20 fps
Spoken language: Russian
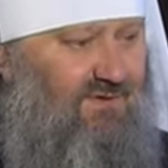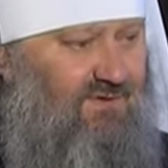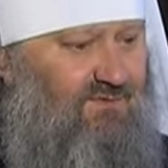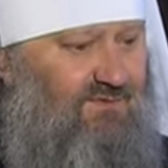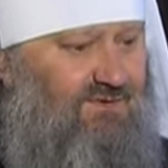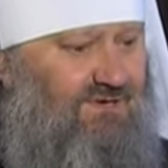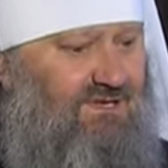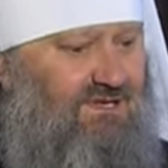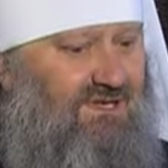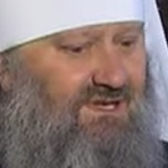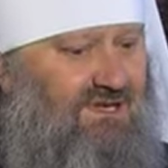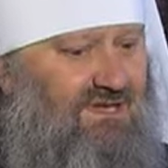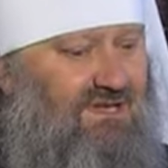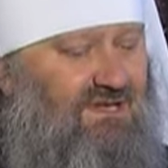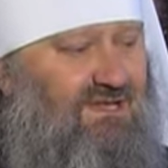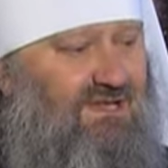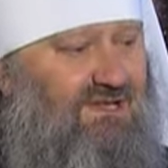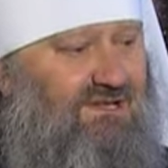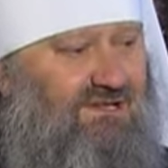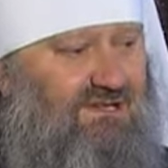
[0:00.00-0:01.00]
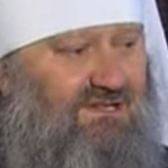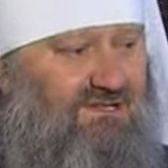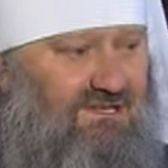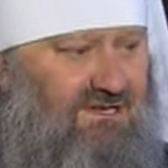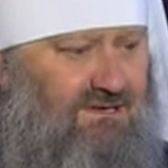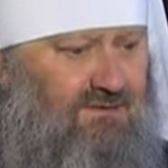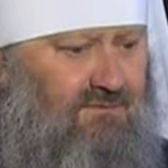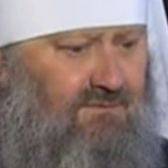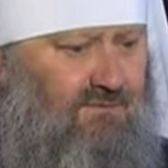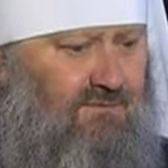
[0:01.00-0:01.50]
ученики, и наша
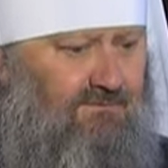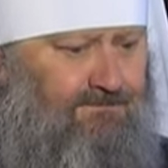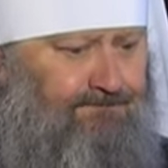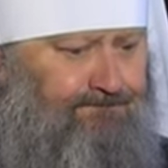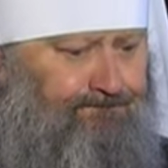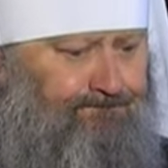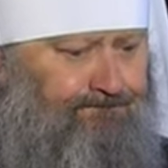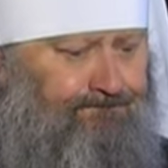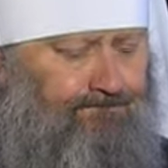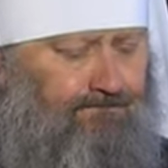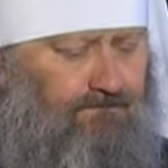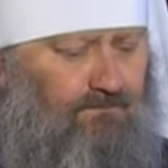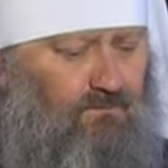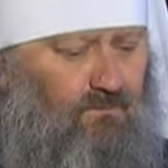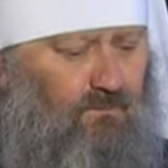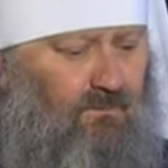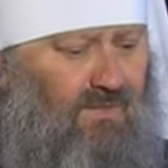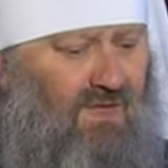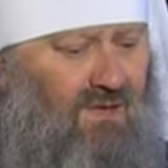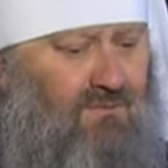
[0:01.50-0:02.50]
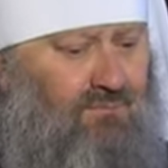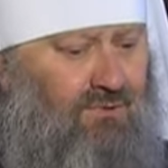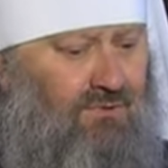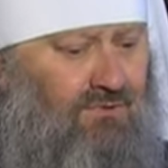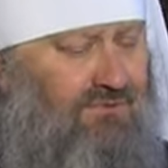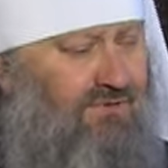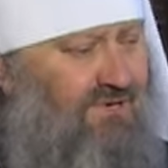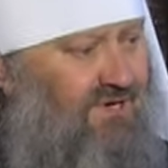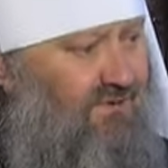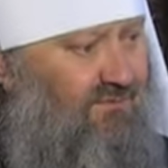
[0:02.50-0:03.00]
церковь
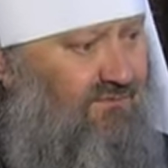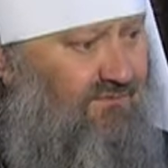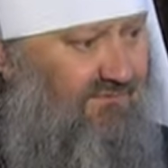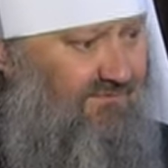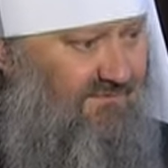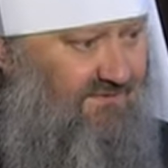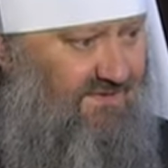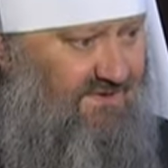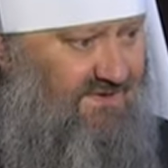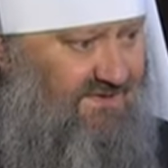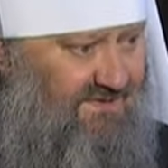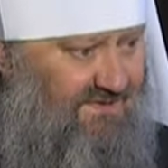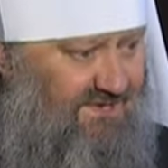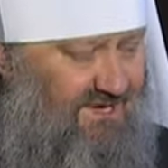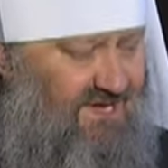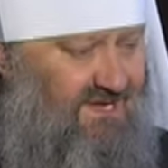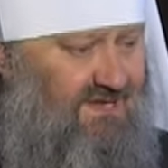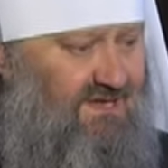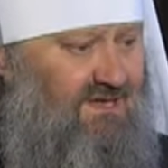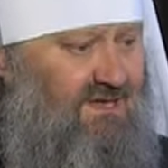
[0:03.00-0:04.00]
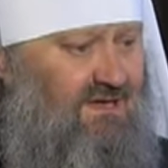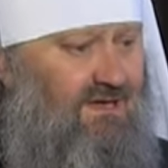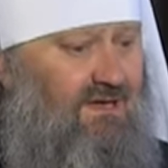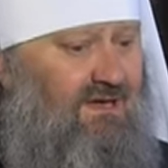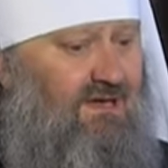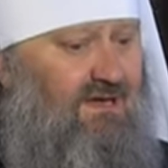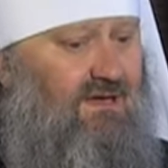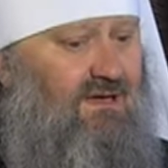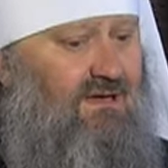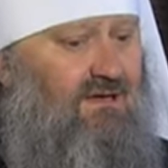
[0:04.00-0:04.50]
получает утверждение
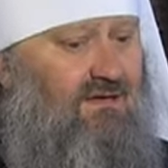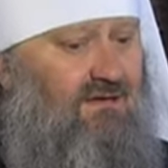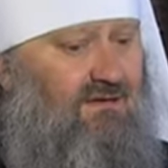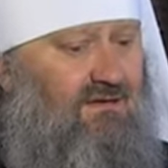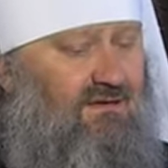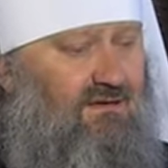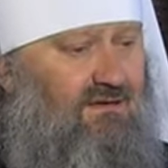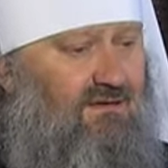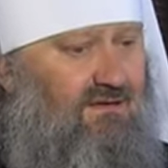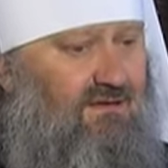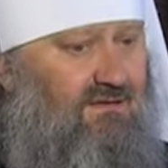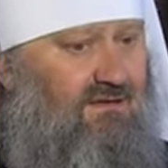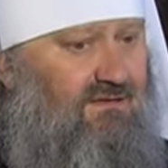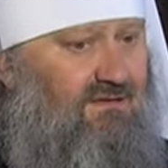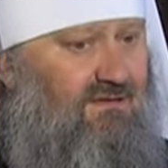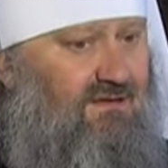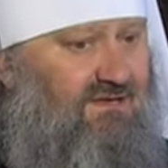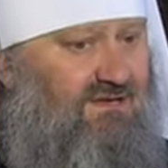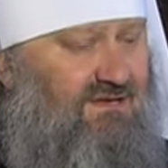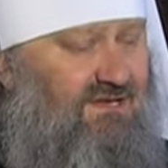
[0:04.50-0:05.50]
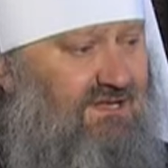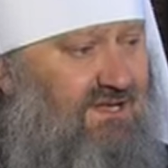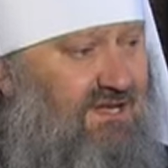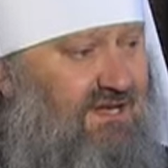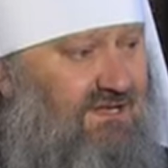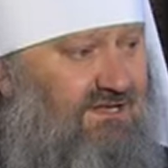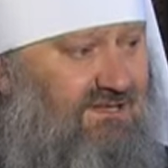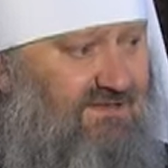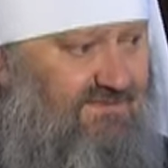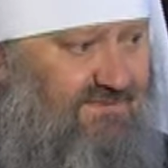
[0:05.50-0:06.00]
и начинает
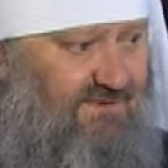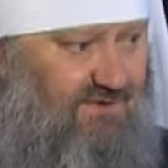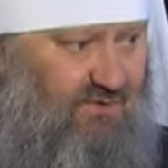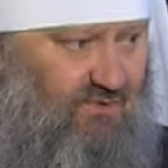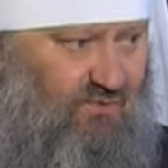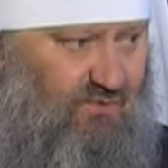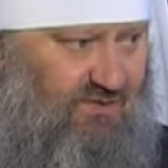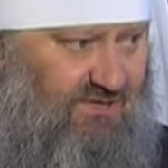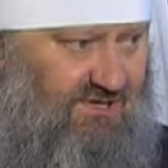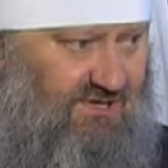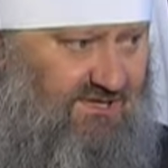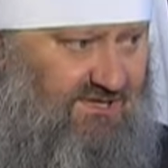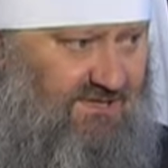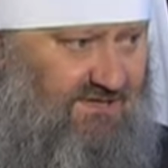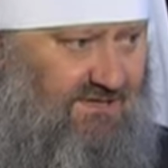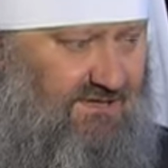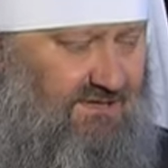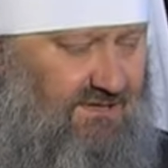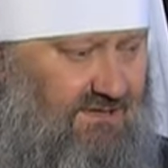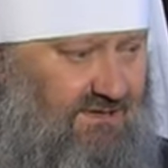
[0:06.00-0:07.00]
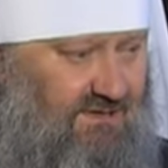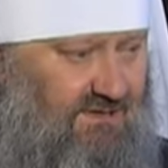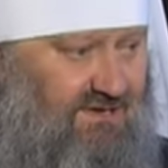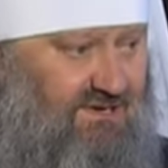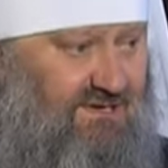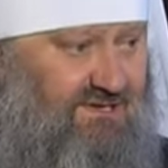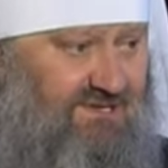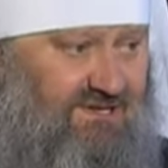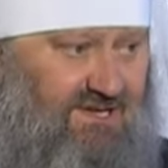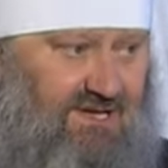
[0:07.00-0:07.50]
свою жизнь,
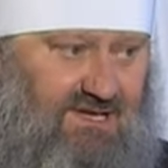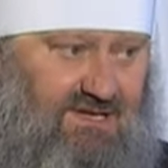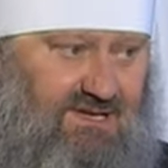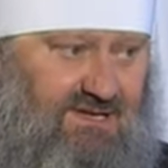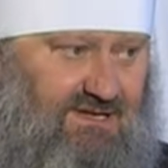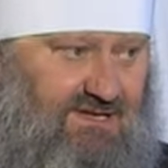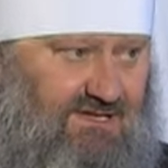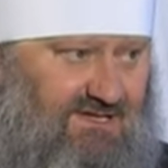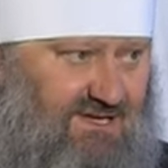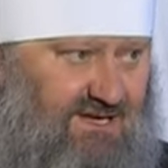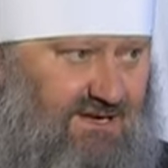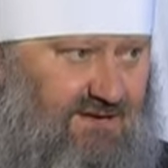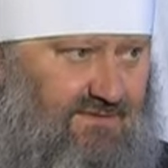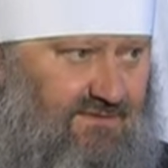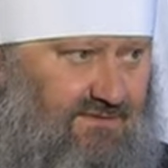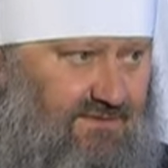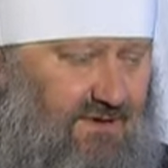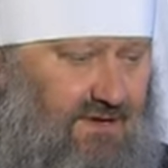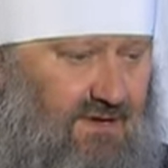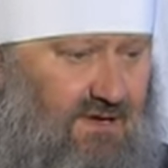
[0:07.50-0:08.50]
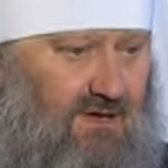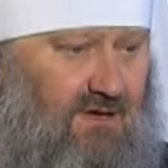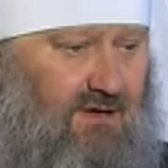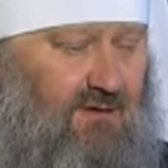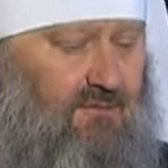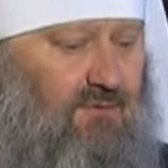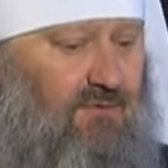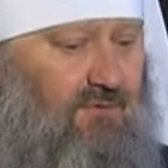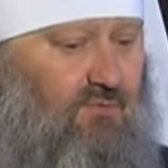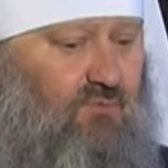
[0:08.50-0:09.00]
рождение церкви.
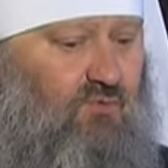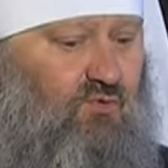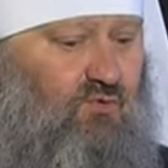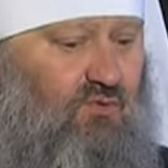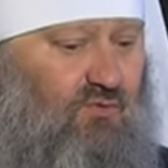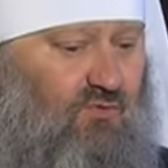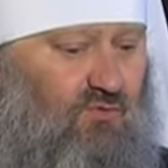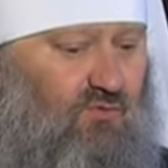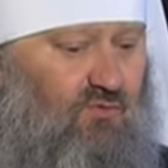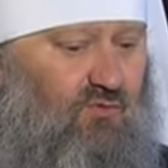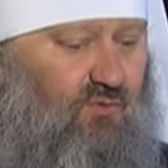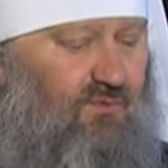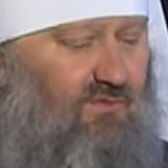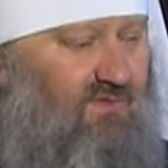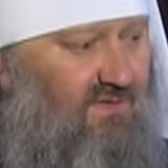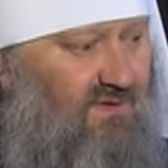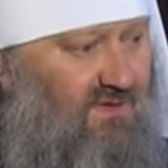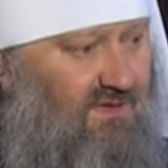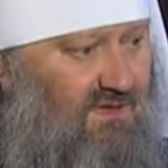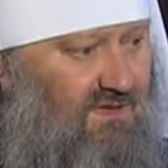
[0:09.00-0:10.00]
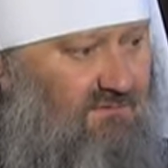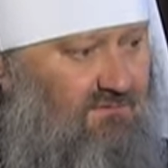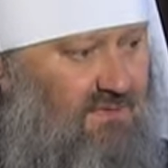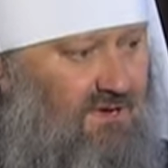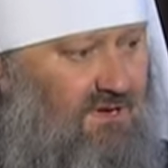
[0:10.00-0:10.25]
Потому что Духом Святым